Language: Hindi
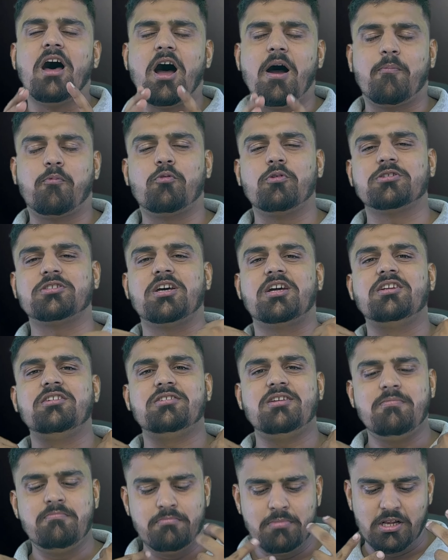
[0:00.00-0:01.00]
आपको आसानी
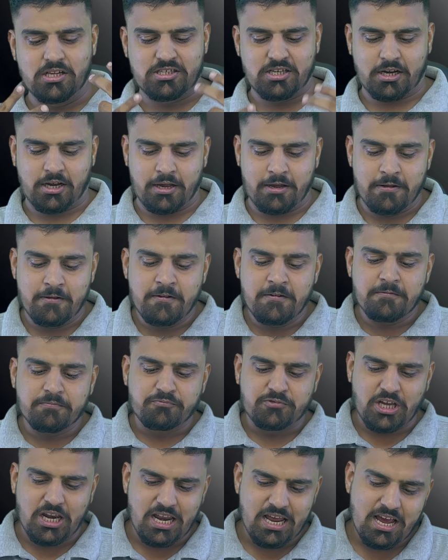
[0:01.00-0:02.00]
से मिल सके
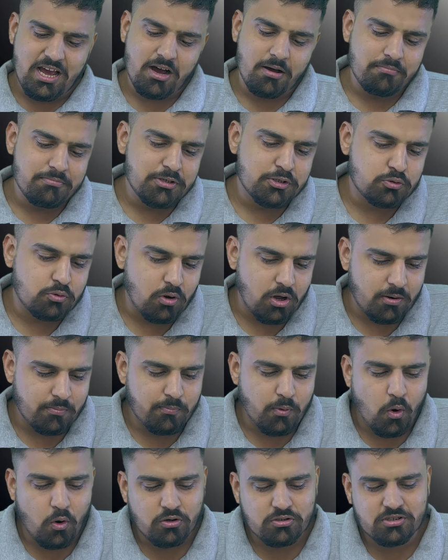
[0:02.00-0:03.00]
चले हम इसको
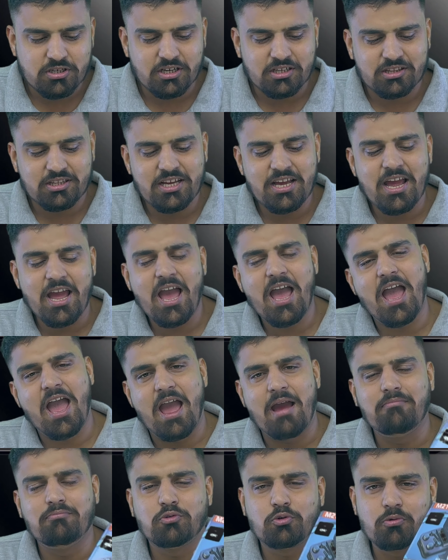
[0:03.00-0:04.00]
अनबॉक्स करते हैं
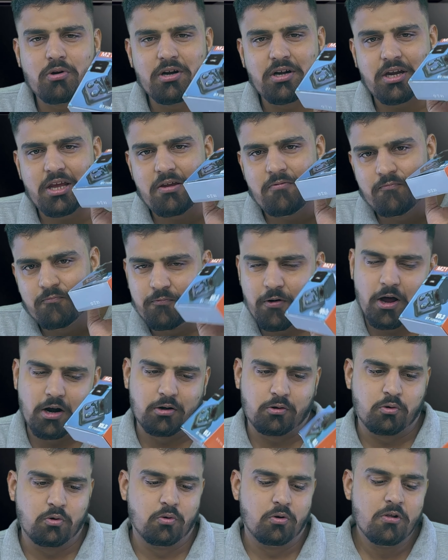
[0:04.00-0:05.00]
एम
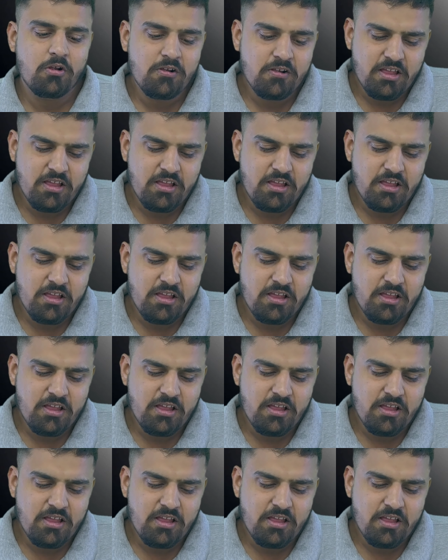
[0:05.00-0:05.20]
को